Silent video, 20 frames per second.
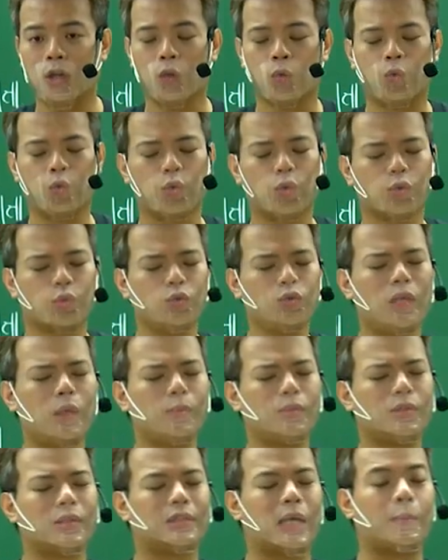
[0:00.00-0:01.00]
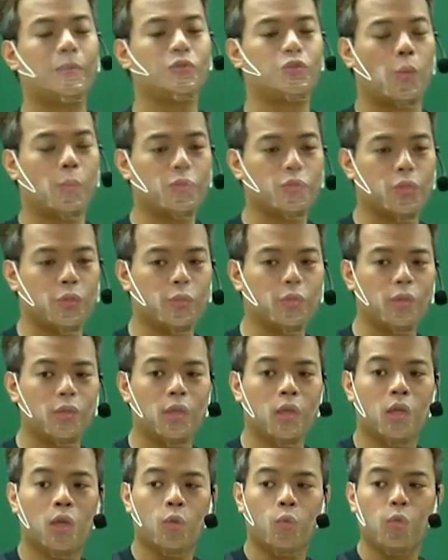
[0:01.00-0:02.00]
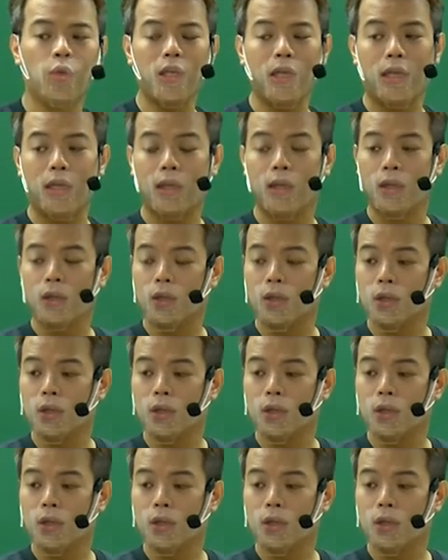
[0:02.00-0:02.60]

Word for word: 구조조정 충당부채를 잡을 수 없는 경우는 우리